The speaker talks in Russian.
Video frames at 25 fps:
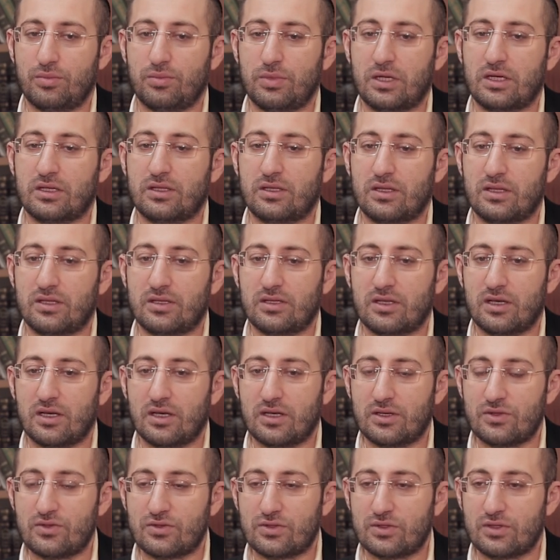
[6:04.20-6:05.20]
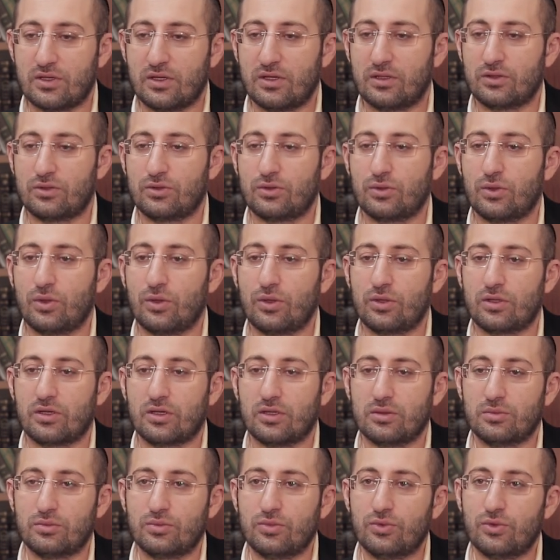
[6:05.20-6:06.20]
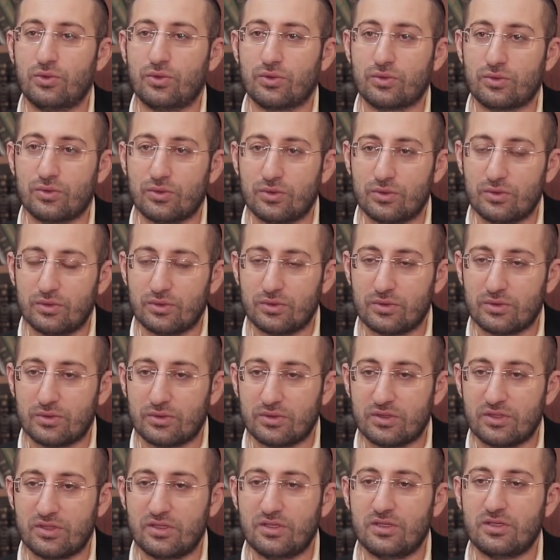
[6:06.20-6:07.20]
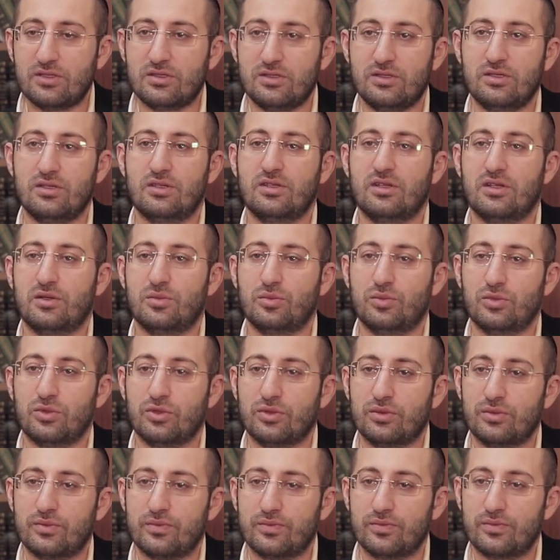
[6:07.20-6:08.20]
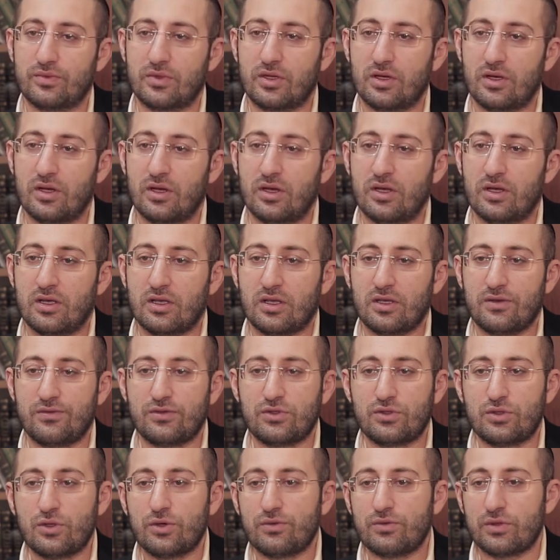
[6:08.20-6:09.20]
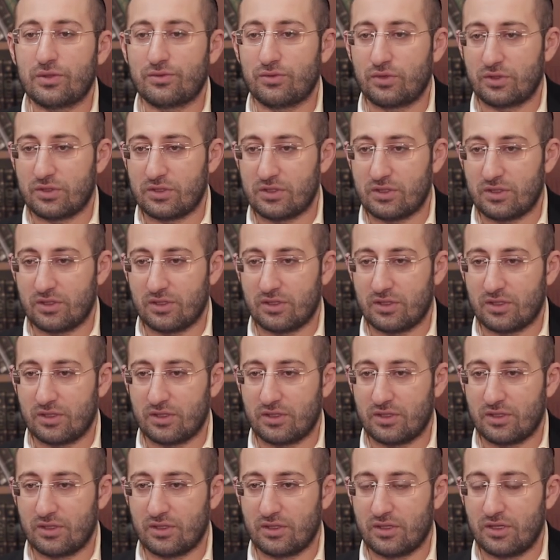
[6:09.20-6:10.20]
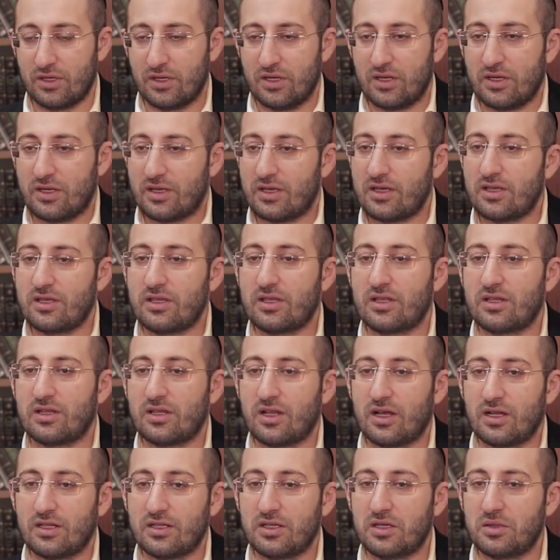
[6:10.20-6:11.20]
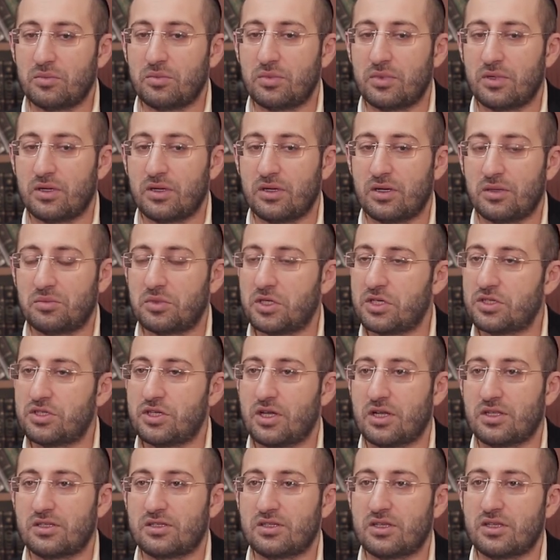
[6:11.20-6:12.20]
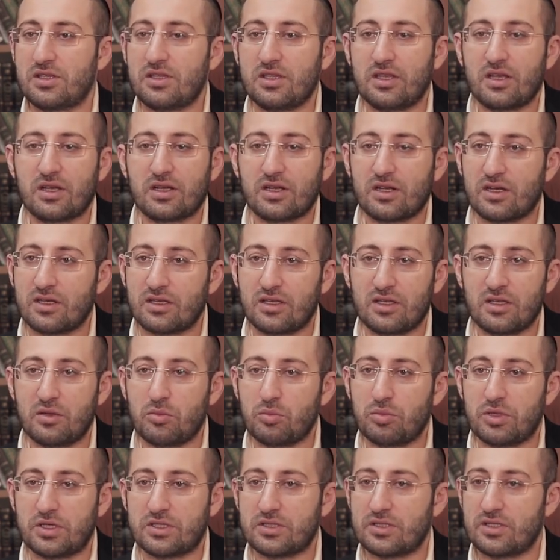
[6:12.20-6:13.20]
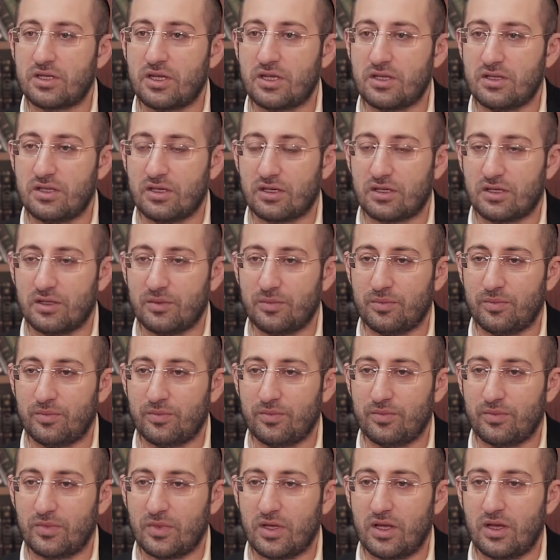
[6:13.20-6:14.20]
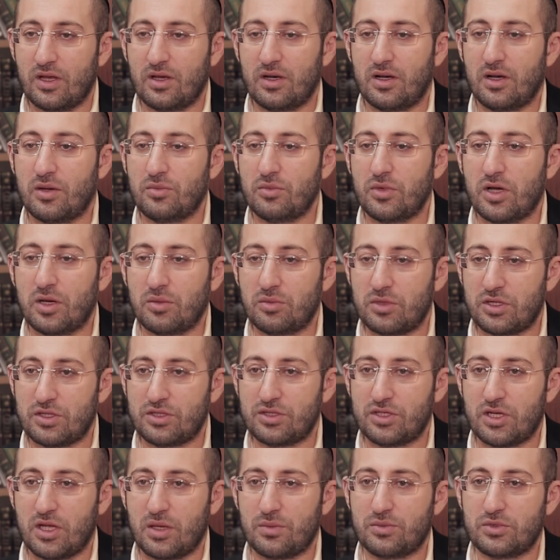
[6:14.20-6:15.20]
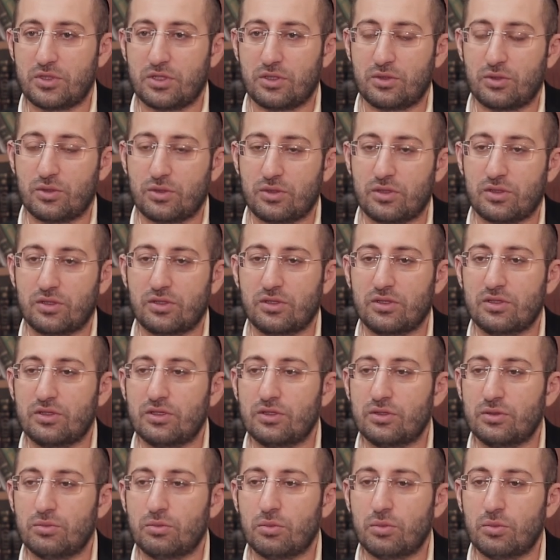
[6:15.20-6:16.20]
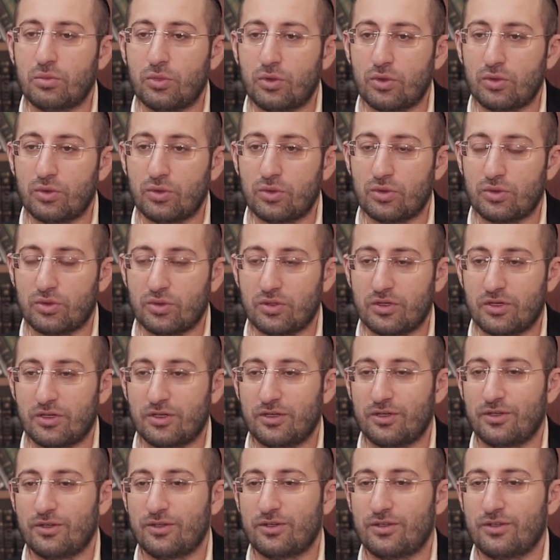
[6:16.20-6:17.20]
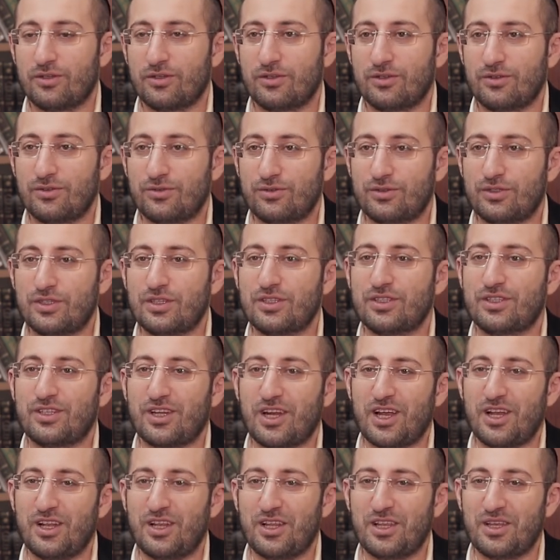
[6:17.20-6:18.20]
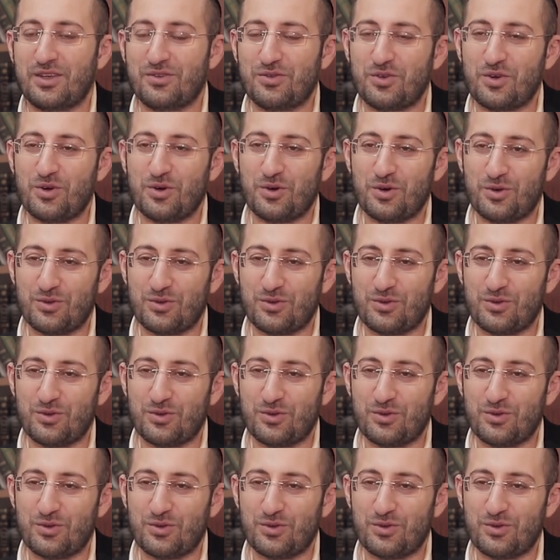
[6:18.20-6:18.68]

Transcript: поклоняются только Богу единому. И все в его силах. И не надо обращаться ни к каким посредникам. А мы обращаемся только к единому Богу в центральный его